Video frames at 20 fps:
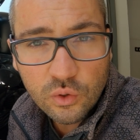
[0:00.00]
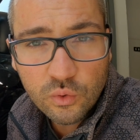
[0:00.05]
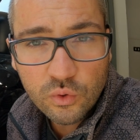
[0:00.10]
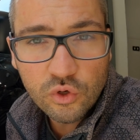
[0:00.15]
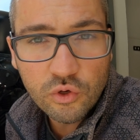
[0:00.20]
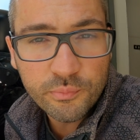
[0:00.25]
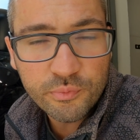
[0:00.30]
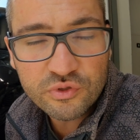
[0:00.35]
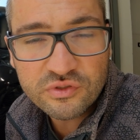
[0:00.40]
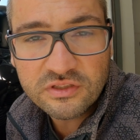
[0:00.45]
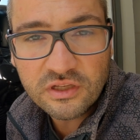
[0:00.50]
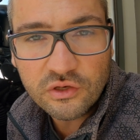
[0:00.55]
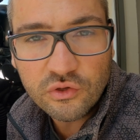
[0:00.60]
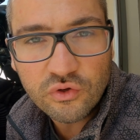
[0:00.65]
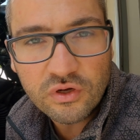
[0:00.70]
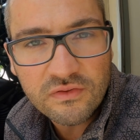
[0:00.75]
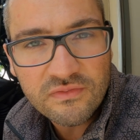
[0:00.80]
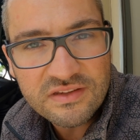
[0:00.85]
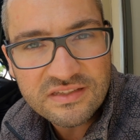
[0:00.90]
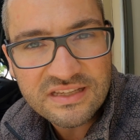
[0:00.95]
quello
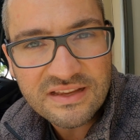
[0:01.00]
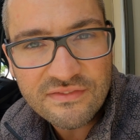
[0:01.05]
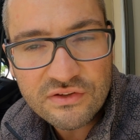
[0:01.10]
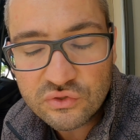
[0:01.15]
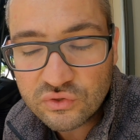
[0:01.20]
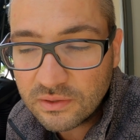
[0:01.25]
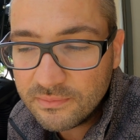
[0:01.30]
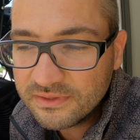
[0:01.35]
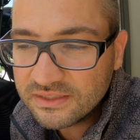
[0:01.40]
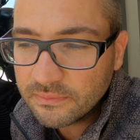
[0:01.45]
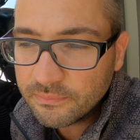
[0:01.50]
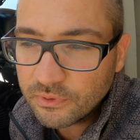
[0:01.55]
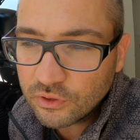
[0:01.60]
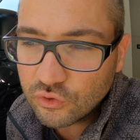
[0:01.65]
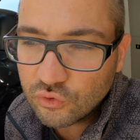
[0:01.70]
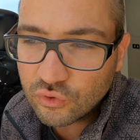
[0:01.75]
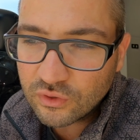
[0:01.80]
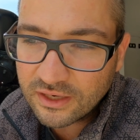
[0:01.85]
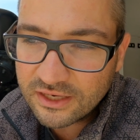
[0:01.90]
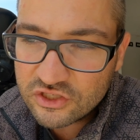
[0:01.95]
posteriore vi serve solamente per
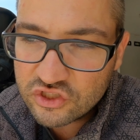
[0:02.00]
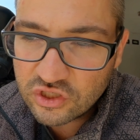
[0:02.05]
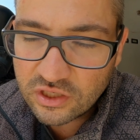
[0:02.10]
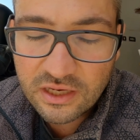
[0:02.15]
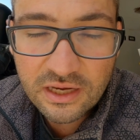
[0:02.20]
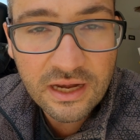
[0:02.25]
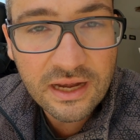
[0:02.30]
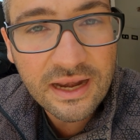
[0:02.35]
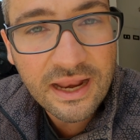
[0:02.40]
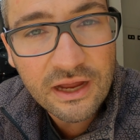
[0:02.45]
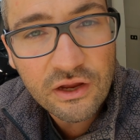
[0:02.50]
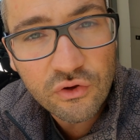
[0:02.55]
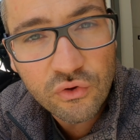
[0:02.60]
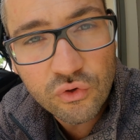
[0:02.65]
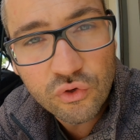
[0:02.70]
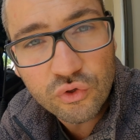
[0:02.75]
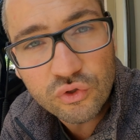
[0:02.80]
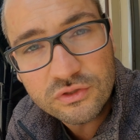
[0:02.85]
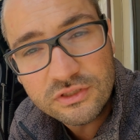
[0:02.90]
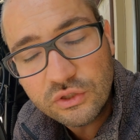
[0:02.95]
correggere
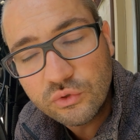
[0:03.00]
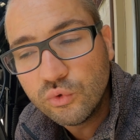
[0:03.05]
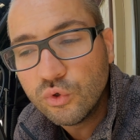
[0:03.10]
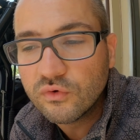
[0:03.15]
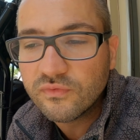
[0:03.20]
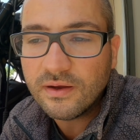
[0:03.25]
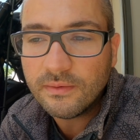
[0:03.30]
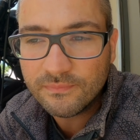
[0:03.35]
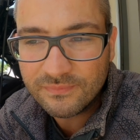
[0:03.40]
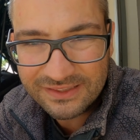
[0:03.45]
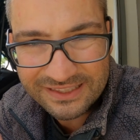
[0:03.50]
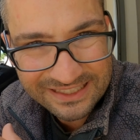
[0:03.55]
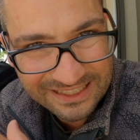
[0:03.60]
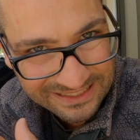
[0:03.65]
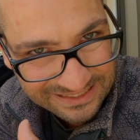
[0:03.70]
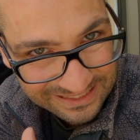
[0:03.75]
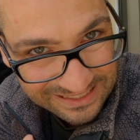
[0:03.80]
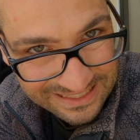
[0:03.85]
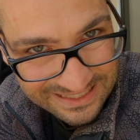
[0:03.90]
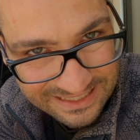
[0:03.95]
l'angolo di curva,
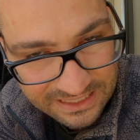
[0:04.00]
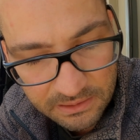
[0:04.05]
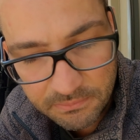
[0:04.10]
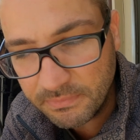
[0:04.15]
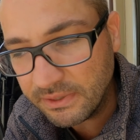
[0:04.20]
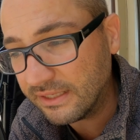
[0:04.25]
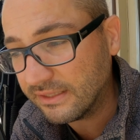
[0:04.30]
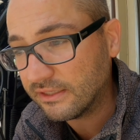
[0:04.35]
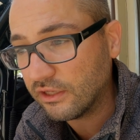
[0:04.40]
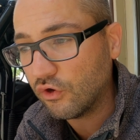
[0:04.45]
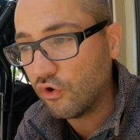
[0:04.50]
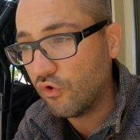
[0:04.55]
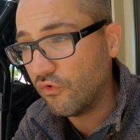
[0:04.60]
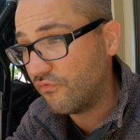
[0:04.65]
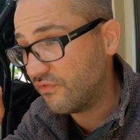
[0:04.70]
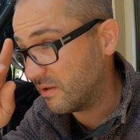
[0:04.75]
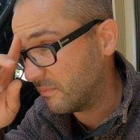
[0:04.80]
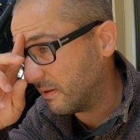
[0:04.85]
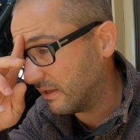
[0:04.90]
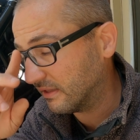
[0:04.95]
tendenzialmente,
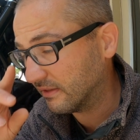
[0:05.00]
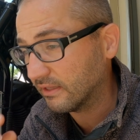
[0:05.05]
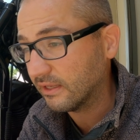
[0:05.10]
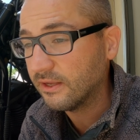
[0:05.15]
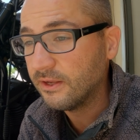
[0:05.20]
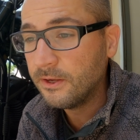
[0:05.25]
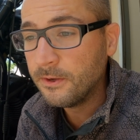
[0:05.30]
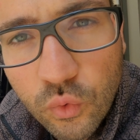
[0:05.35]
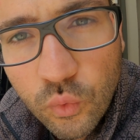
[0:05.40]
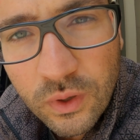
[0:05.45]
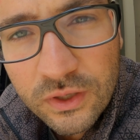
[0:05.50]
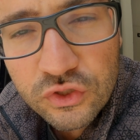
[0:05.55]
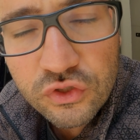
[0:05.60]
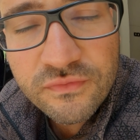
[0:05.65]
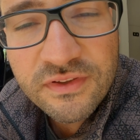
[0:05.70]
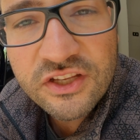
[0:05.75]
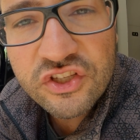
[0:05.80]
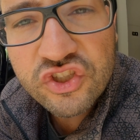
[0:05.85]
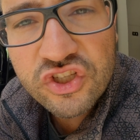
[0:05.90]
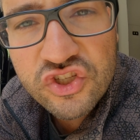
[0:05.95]
ovviamente. Quando
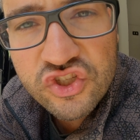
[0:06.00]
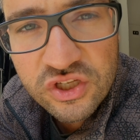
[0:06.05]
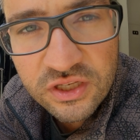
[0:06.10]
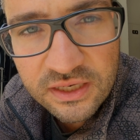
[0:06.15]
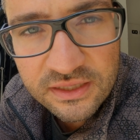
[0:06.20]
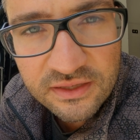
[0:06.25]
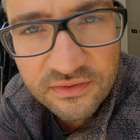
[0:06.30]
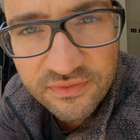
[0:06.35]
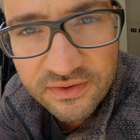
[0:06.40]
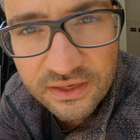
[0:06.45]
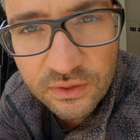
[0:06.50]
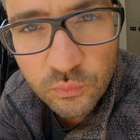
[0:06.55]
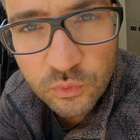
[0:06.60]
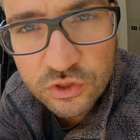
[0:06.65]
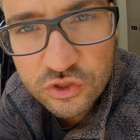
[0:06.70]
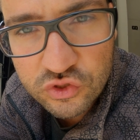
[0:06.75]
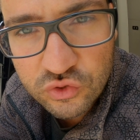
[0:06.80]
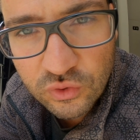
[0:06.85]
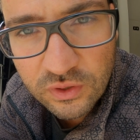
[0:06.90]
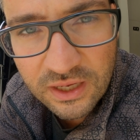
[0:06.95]
vi accingerete a fare
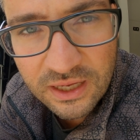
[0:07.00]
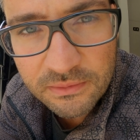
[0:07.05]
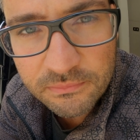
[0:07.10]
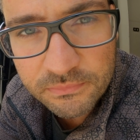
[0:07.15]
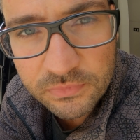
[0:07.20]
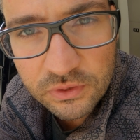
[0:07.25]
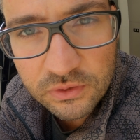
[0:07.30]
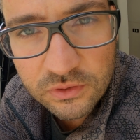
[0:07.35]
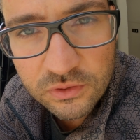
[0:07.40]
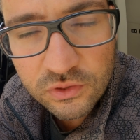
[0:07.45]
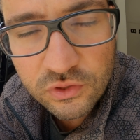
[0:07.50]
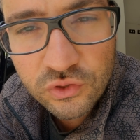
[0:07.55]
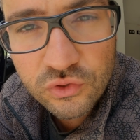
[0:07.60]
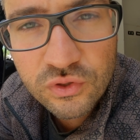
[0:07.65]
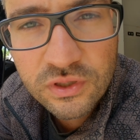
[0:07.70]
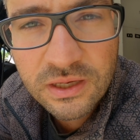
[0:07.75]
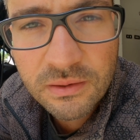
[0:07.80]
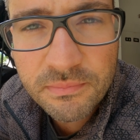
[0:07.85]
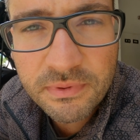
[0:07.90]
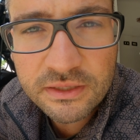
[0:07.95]
questo cambio,
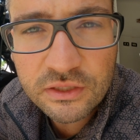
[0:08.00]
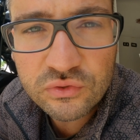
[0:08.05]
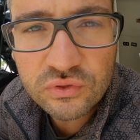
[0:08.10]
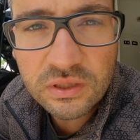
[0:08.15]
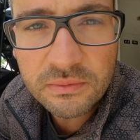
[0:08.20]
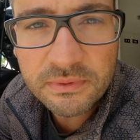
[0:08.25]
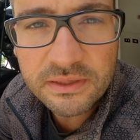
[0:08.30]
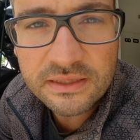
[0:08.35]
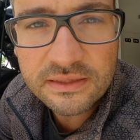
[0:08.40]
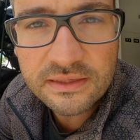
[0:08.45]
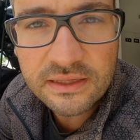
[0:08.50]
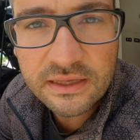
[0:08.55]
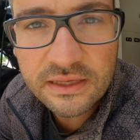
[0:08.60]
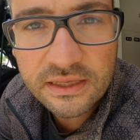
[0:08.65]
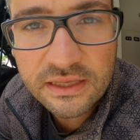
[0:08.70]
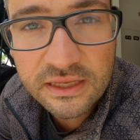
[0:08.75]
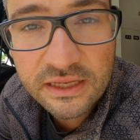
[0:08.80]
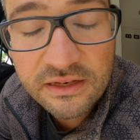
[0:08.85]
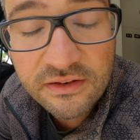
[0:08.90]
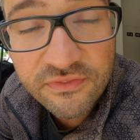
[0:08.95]
non cambiate solamente
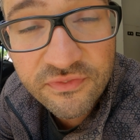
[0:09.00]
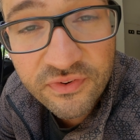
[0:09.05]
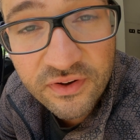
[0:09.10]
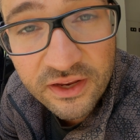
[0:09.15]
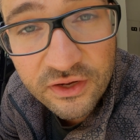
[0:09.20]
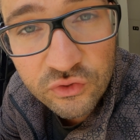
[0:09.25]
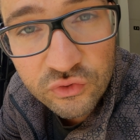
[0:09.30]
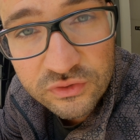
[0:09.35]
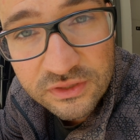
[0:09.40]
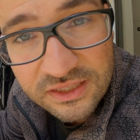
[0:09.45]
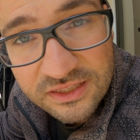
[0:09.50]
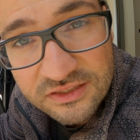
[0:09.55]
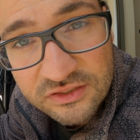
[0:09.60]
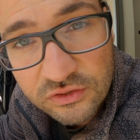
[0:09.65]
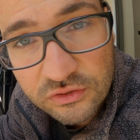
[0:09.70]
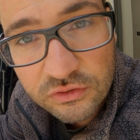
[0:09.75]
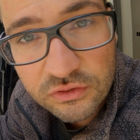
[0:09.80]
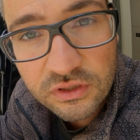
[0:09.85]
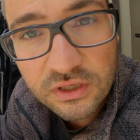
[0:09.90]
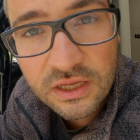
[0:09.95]
il freno
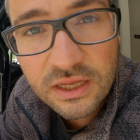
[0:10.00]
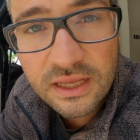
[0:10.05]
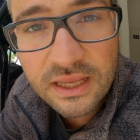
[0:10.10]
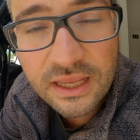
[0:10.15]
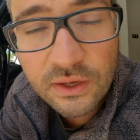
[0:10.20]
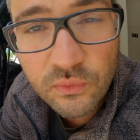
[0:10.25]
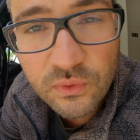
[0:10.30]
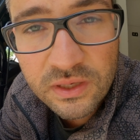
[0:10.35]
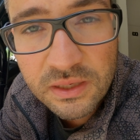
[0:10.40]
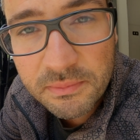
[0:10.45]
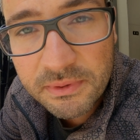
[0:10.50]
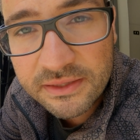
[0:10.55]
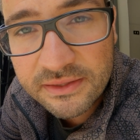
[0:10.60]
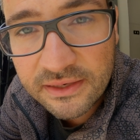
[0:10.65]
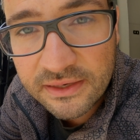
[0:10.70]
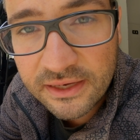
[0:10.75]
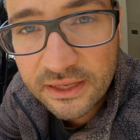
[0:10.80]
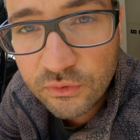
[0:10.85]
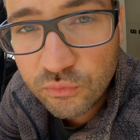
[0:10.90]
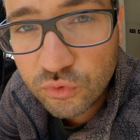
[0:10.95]
disco e quindi
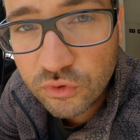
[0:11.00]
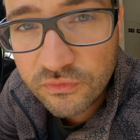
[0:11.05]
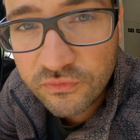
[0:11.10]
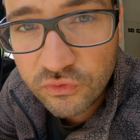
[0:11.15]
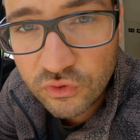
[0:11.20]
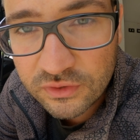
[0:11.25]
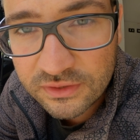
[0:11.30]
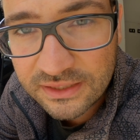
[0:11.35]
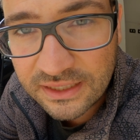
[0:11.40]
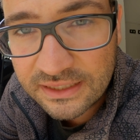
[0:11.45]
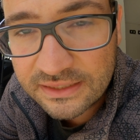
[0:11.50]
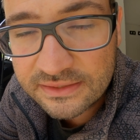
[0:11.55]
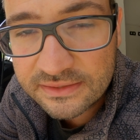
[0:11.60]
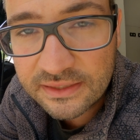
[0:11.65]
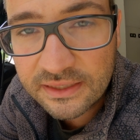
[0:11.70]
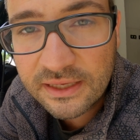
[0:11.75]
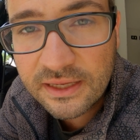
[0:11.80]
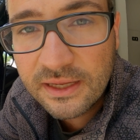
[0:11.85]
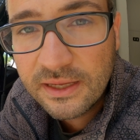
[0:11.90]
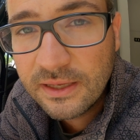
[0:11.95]
metterne uno
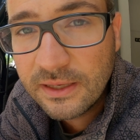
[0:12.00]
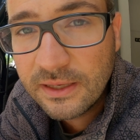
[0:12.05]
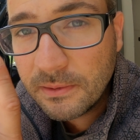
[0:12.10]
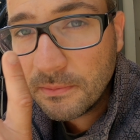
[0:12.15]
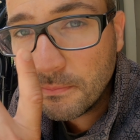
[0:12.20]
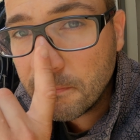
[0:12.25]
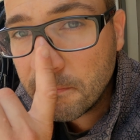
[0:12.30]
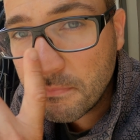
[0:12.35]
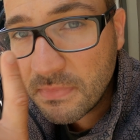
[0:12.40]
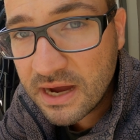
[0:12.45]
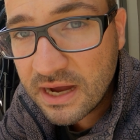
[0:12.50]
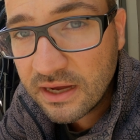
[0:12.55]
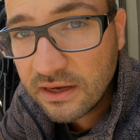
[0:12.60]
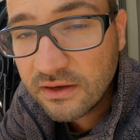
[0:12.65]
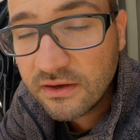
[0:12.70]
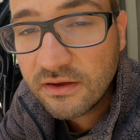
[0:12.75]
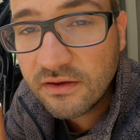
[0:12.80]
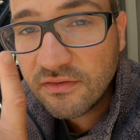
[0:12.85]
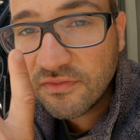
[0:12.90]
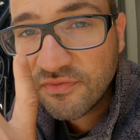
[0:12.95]
flottante, ma
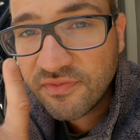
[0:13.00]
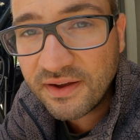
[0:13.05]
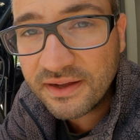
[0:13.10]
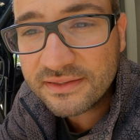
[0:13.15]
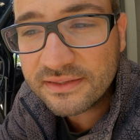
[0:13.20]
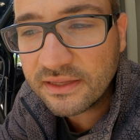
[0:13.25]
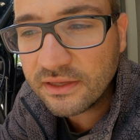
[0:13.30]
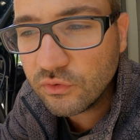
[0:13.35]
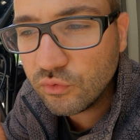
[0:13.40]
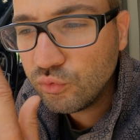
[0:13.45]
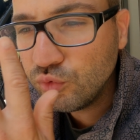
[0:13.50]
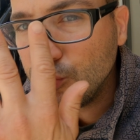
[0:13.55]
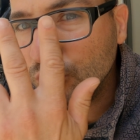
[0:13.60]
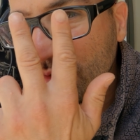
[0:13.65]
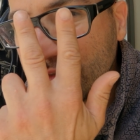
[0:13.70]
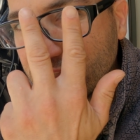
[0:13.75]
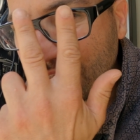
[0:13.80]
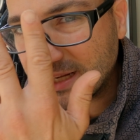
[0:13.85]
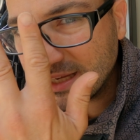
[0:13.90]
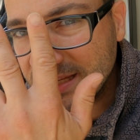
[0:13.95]
fate
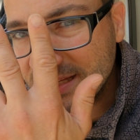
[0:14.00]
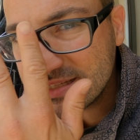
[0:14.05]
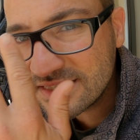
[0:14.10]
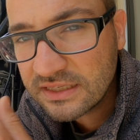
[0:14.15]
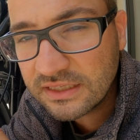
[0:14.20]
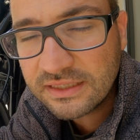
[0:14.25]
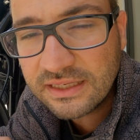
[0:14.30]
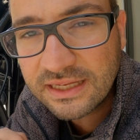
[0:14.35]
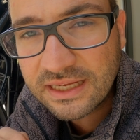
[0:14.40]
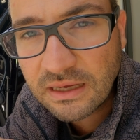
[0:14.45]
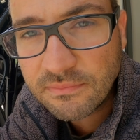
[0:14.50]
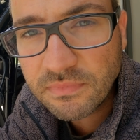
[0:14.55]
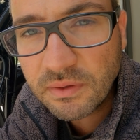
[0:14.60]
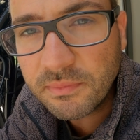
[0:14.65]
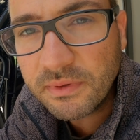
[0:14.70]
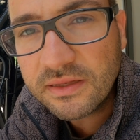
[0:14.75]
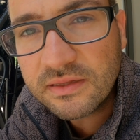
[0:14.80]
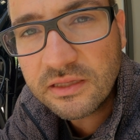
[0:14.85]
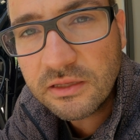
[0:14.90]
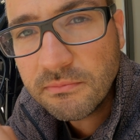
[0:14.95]
un tris di
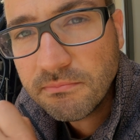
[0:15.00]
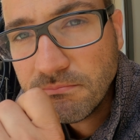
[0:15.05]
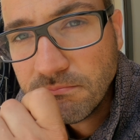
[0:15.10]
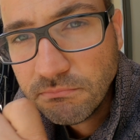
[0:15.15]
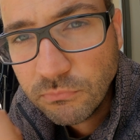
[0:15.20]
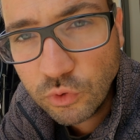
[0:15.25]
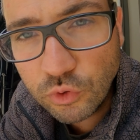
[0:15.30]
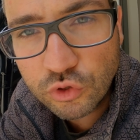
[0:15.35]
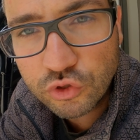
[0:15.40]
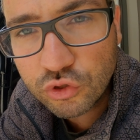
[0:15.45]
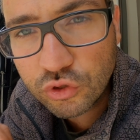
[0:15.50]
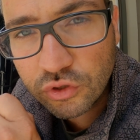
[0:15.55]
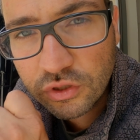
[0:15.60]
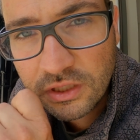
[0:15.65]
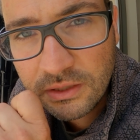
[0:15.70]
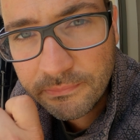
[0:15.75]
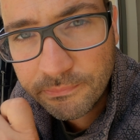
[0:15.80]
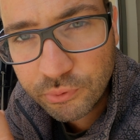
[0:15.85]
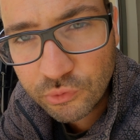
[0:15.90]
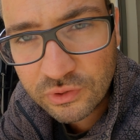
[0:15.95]
cambiamenti molto
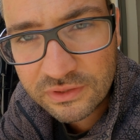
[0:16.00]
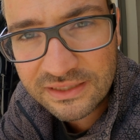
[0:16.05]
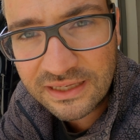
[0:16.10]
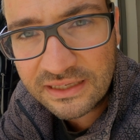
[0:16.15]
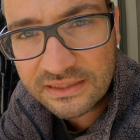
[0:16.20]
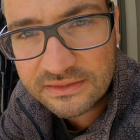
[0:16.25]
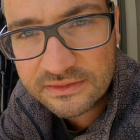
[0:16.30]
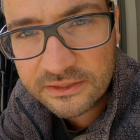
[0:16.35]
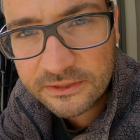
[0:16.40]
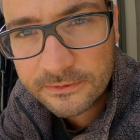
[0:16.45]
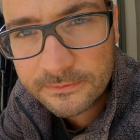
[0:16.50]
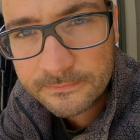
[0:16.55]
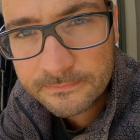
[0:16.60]
importanti.